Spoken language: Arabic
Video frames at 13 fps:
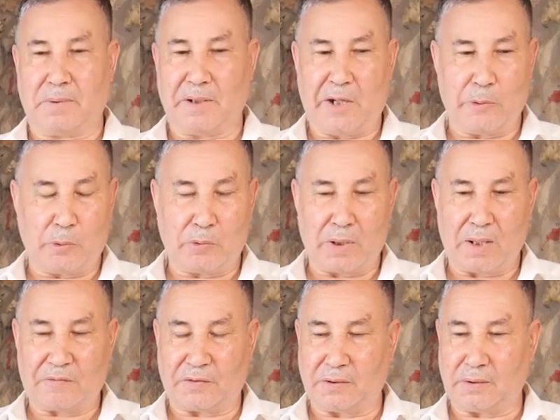نحن
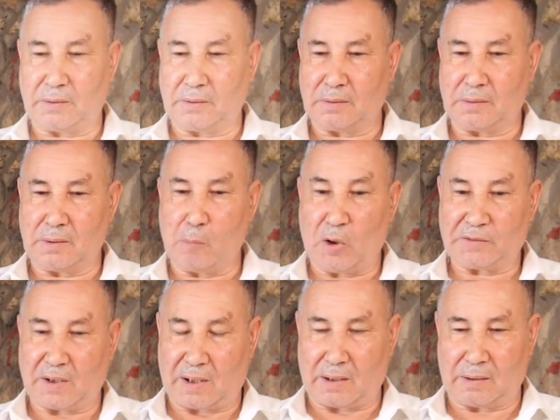هنا في
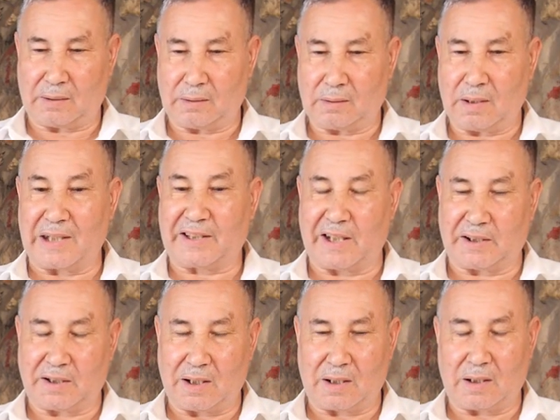معتقل
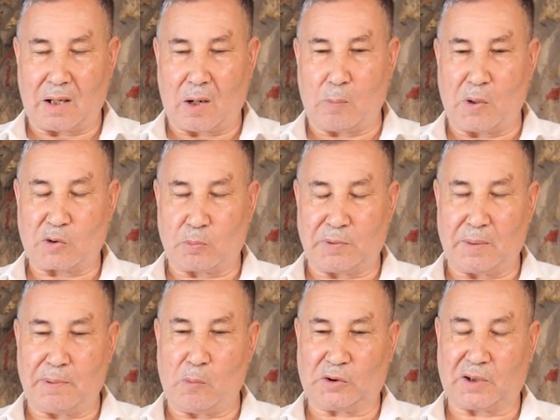الكريال أو ما
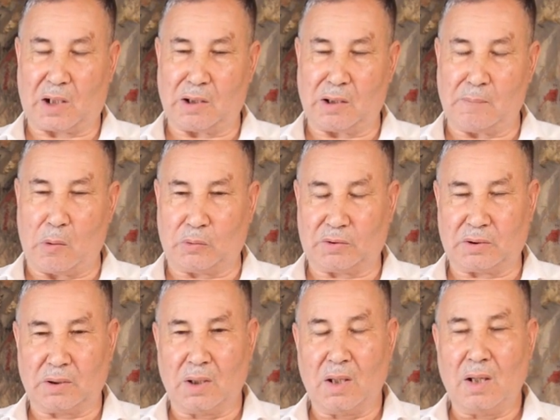سمي بمعتقل
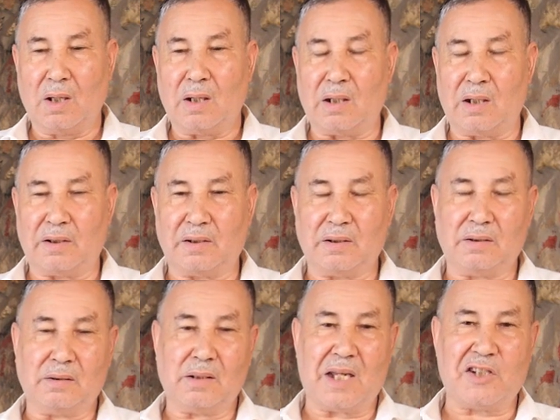الموت
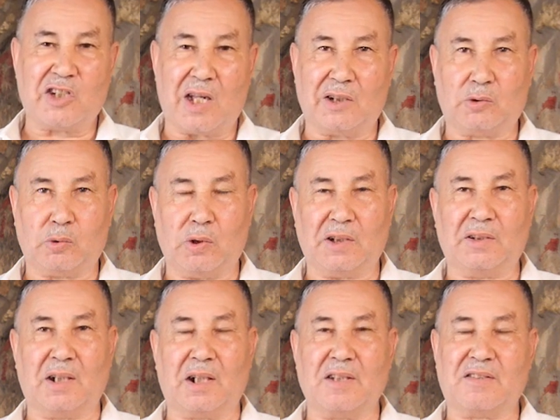الذي أنشأته
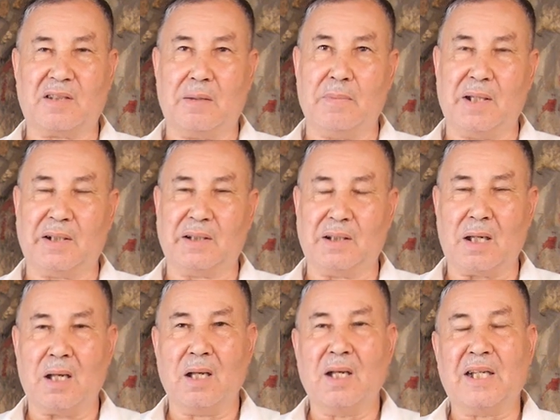الإدارة
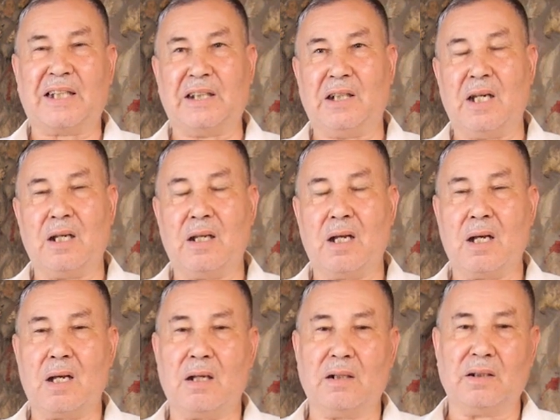الاستعمارية
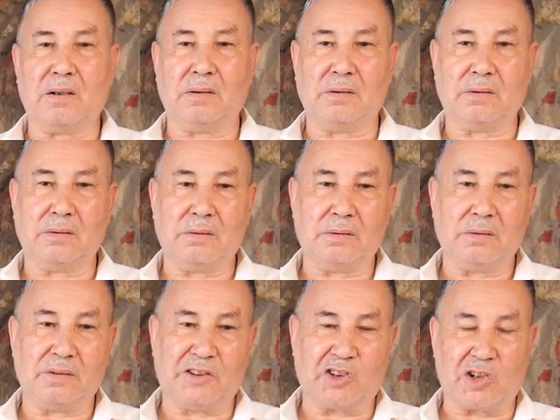خلال
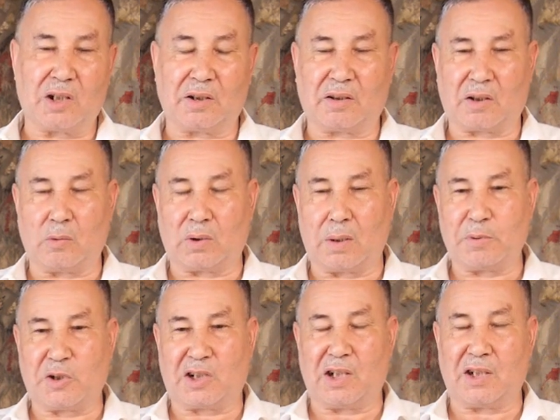آه، انتشار الثورة
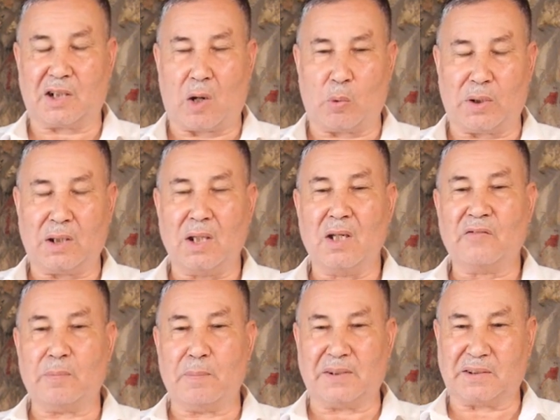بشكل قوي
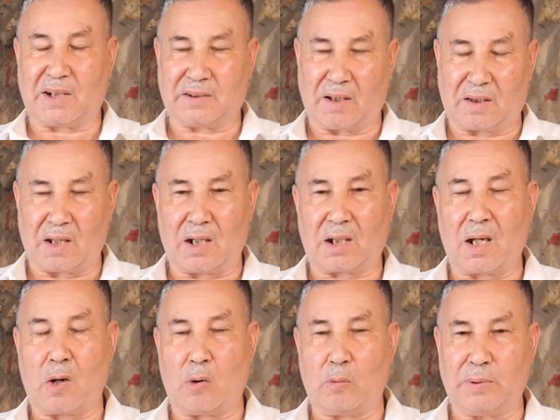في منطقة
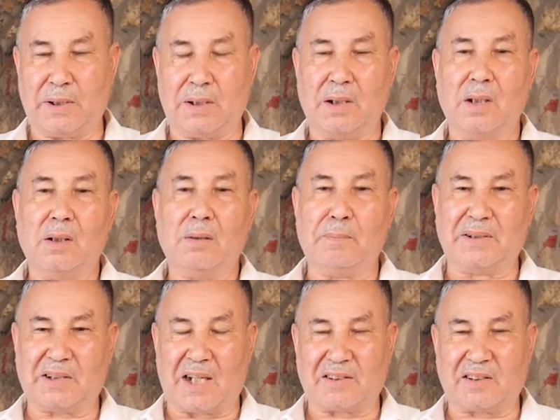الظهره
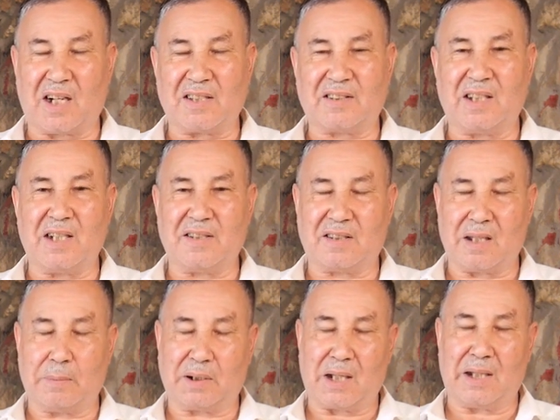وبمنطقة كاسان
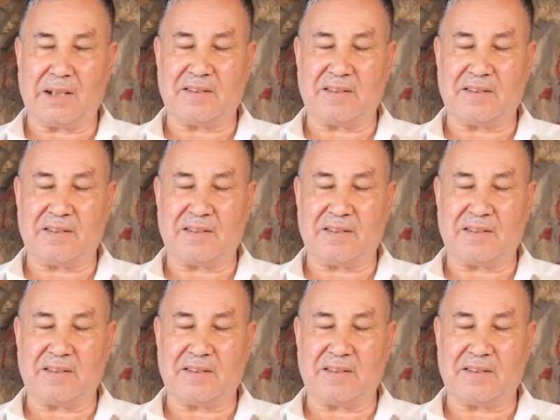السابقة